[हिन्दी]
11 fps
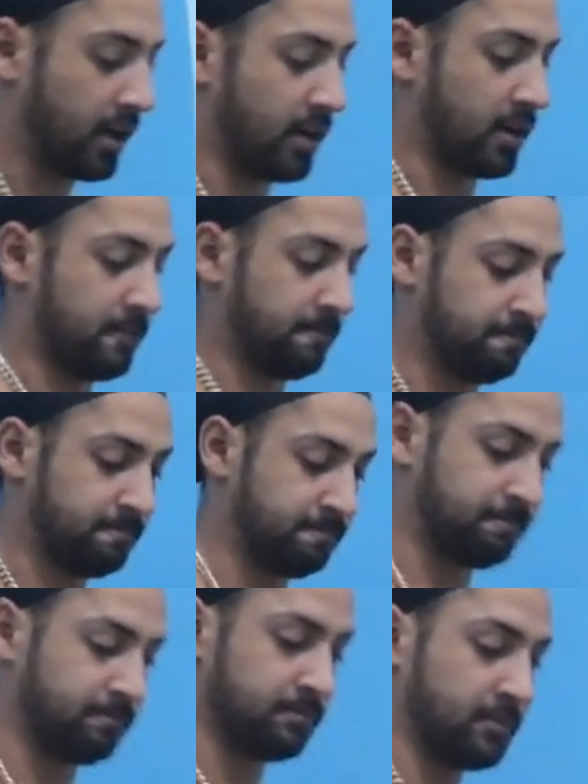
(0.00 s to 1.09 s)
एंड
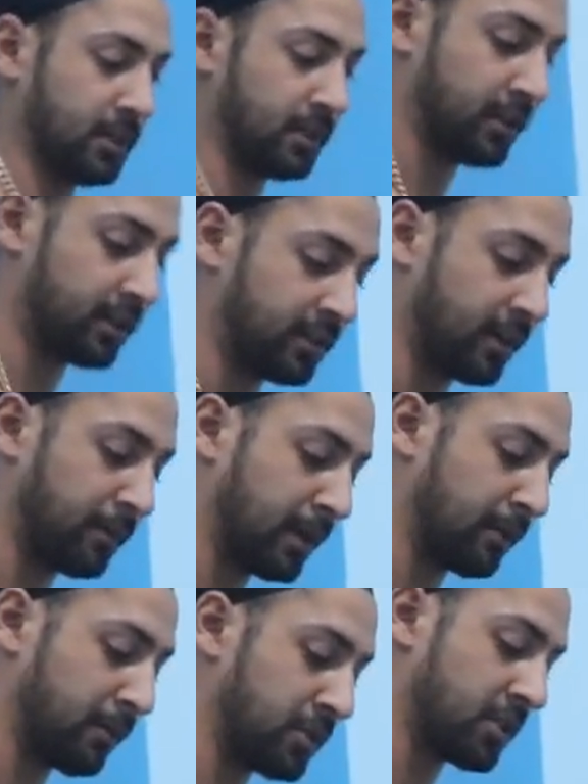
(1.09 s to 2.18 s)
दिस इज द
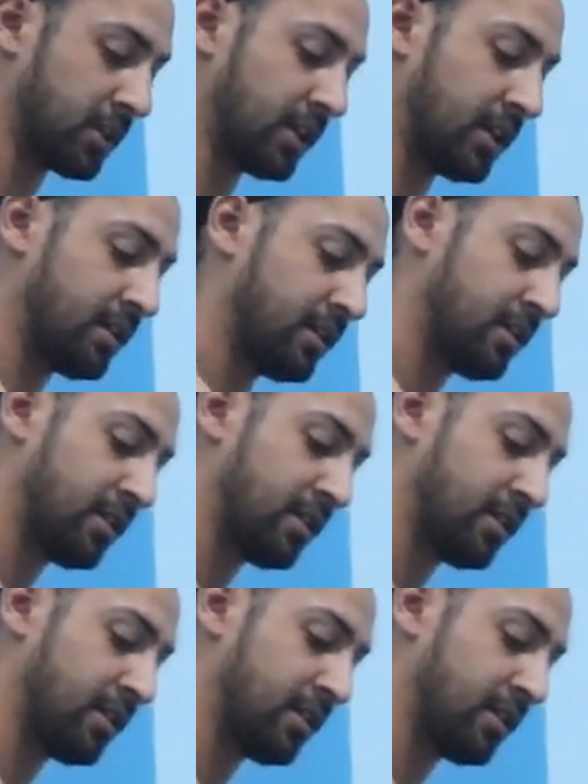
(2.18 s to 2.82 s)
मेन मशीन